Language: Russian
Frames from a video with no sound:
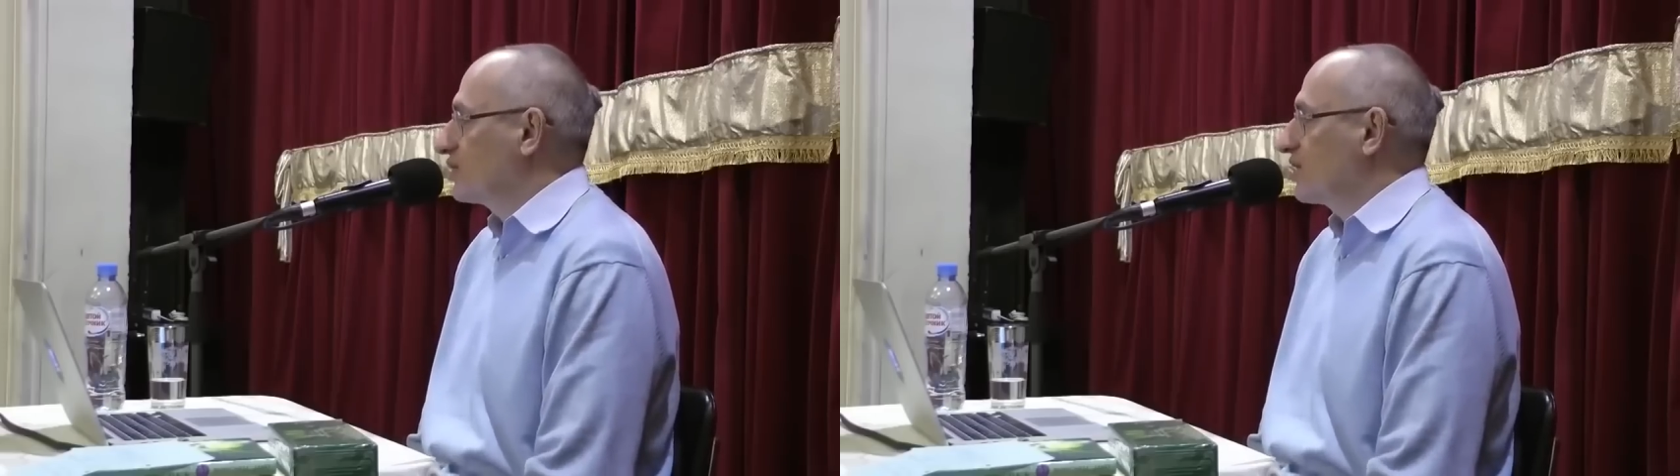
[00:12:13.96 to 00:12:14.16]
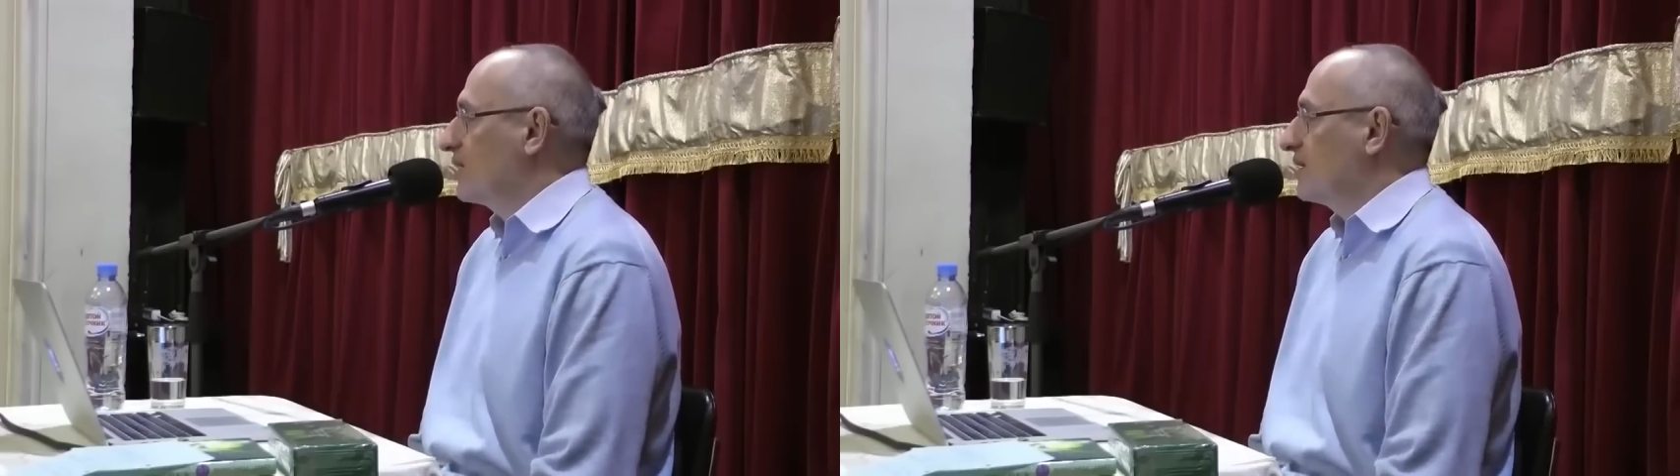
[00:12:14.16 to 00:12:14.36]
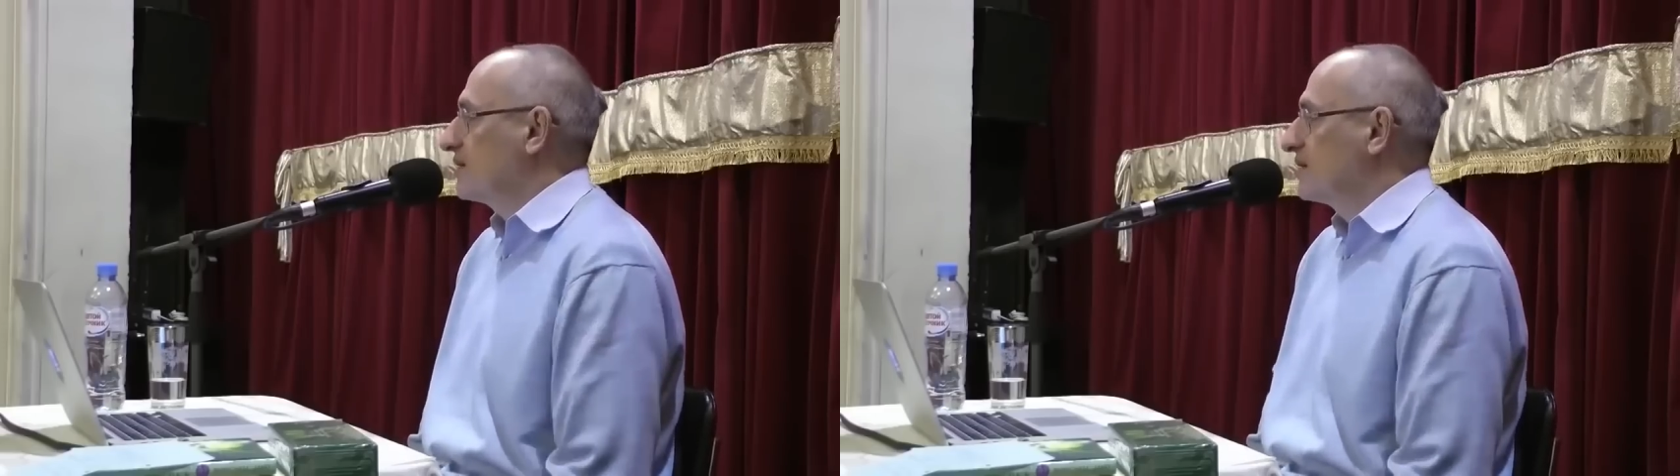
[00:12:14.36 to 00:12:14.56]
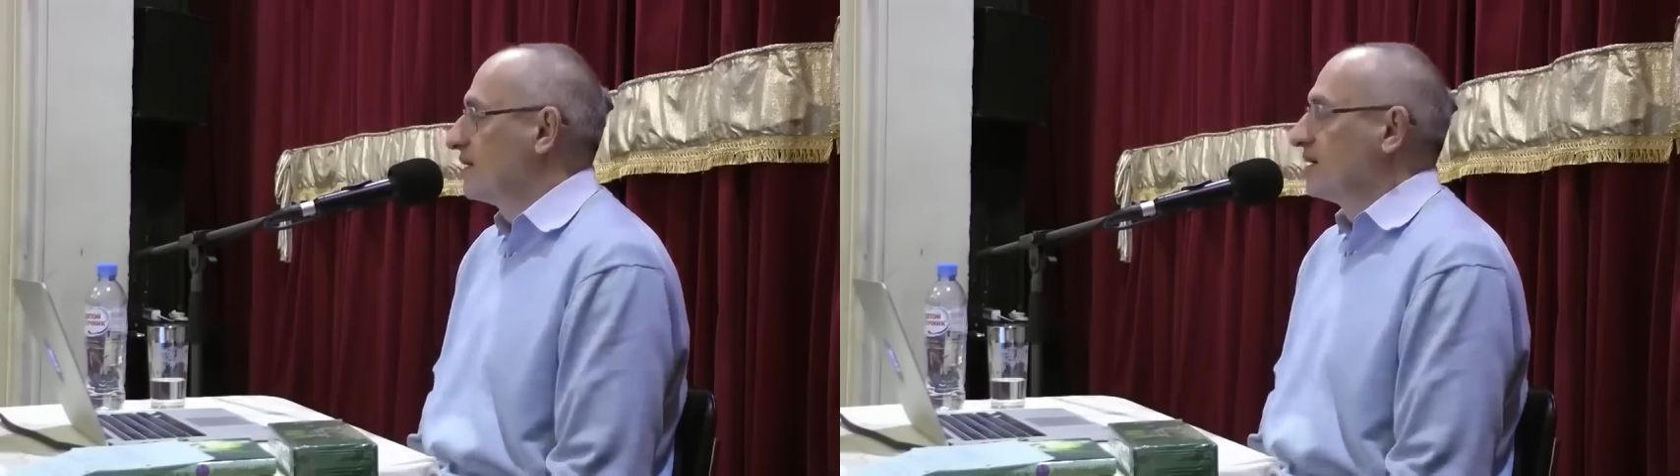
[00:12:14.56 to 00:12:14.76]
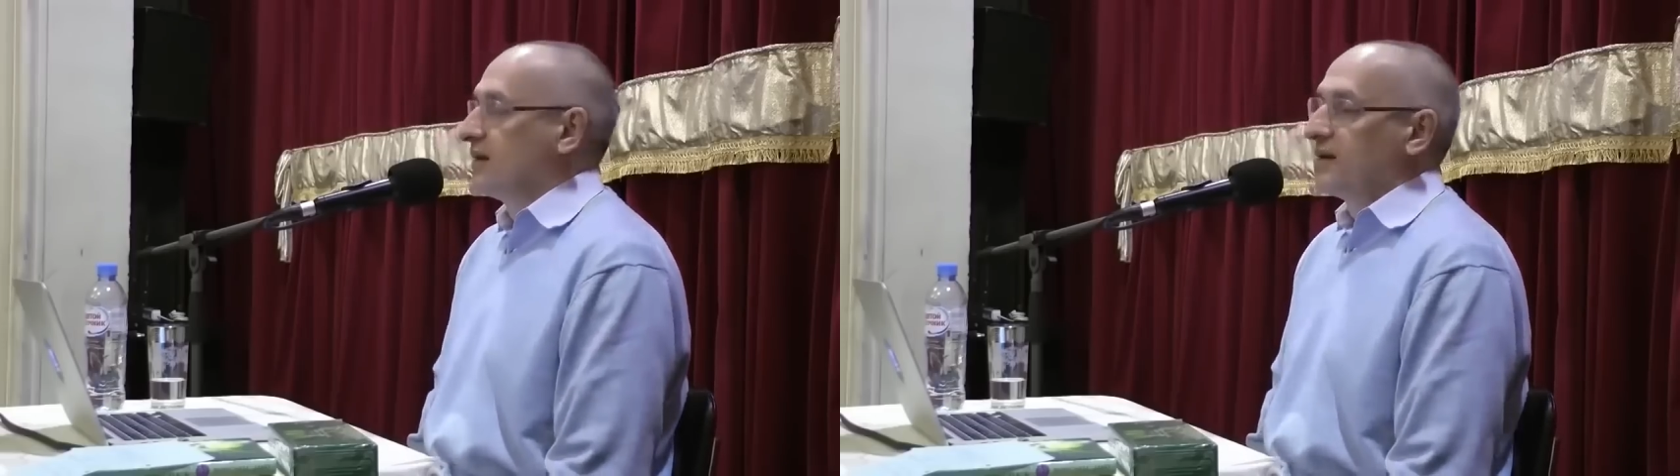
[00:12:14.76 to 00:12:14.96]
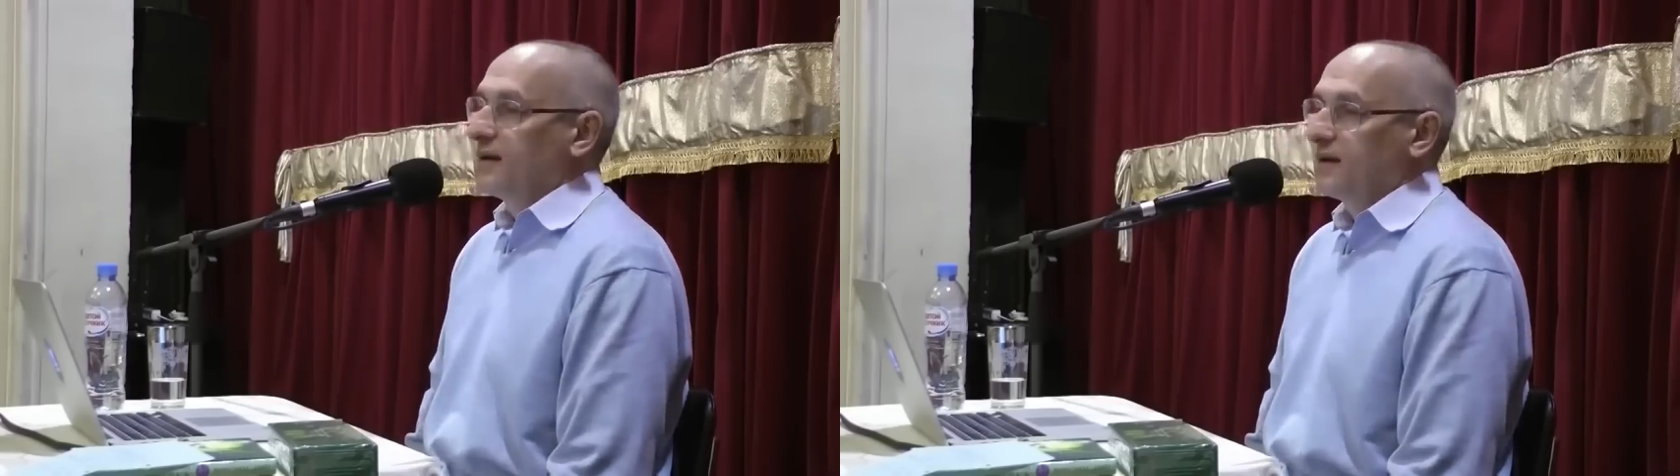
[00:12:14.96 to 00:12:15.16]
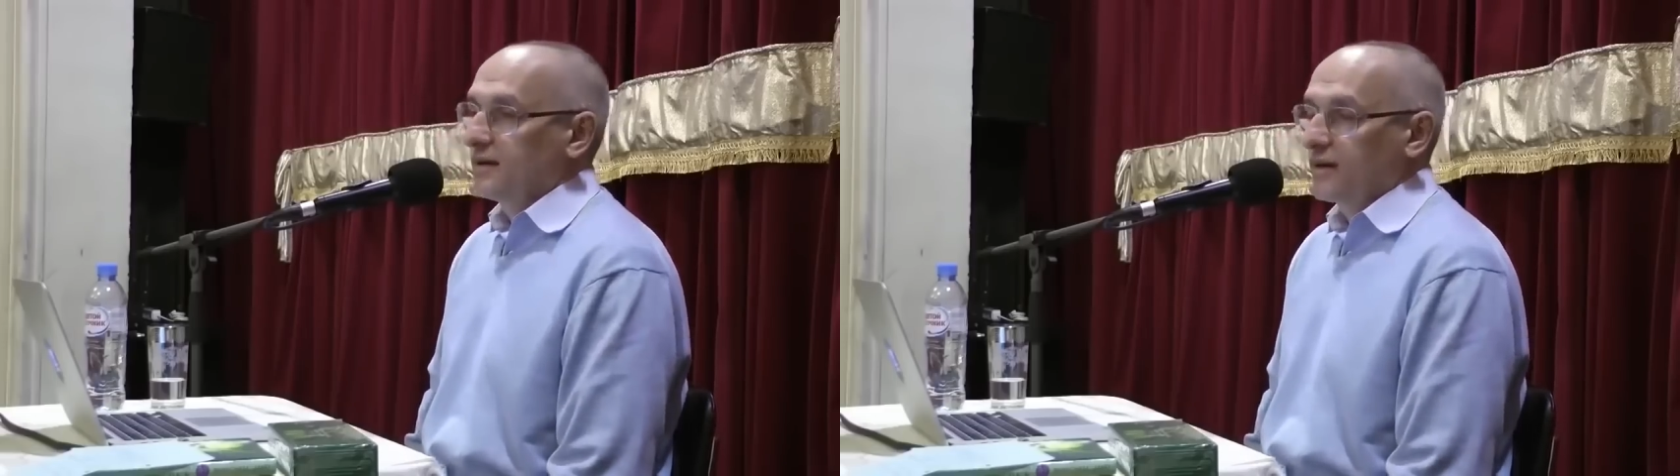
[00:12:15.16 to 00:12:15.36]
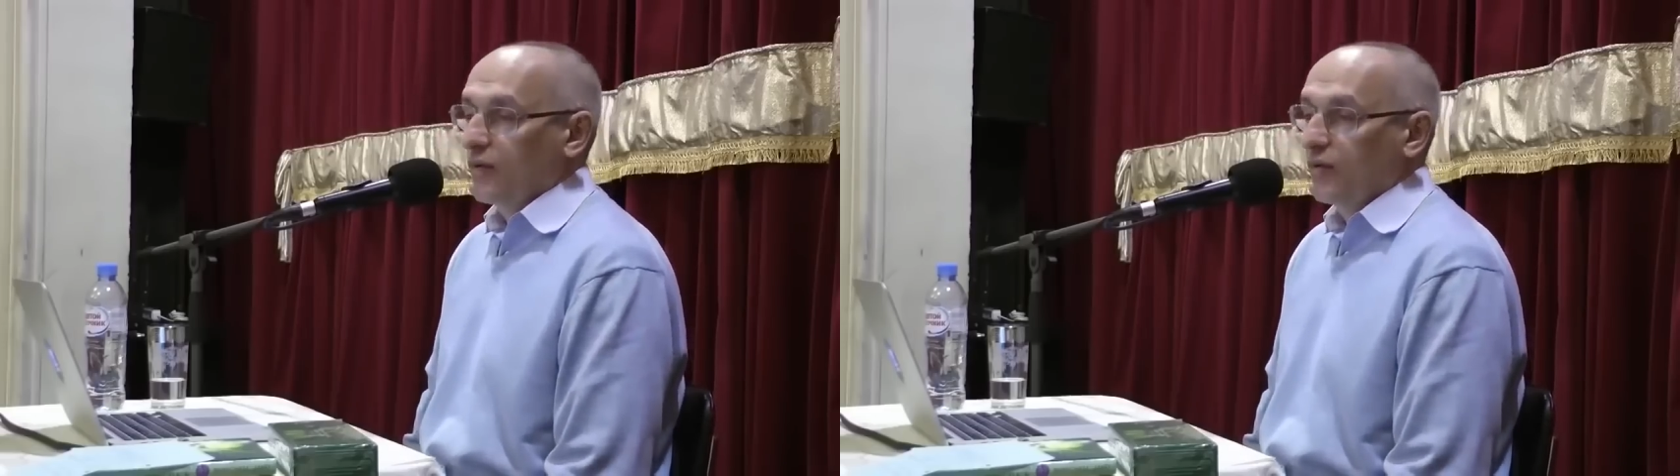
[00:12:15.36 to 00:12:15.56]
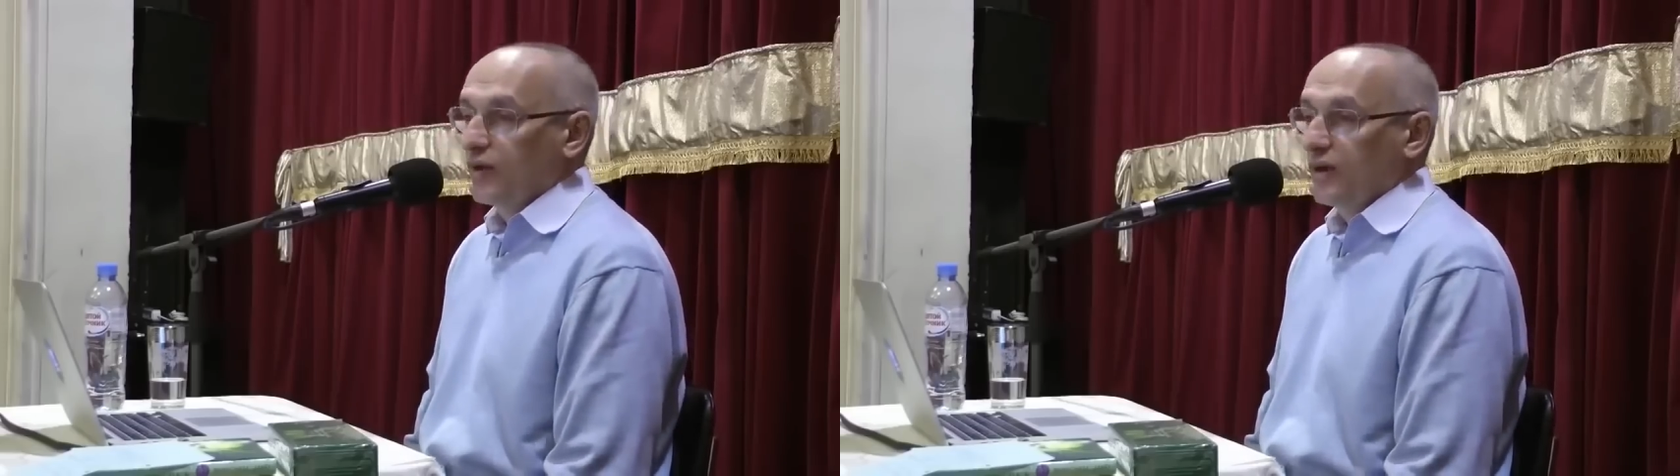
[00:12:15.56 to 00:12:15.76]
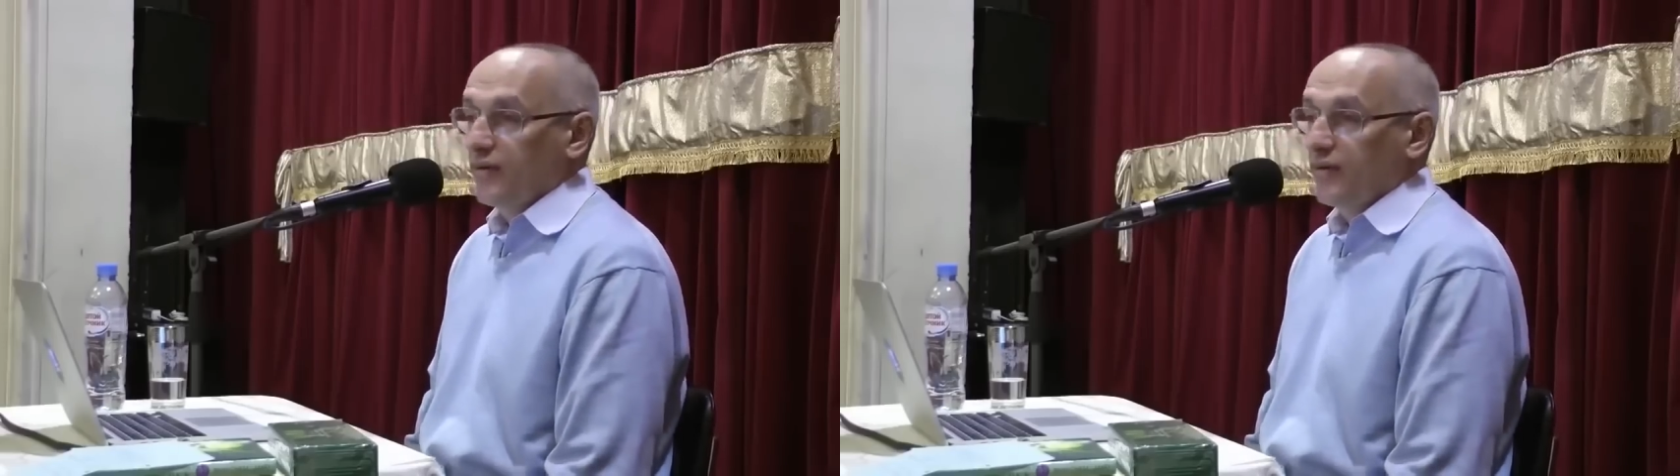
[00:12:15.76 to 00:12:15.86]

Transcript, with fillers: отношения а, строить.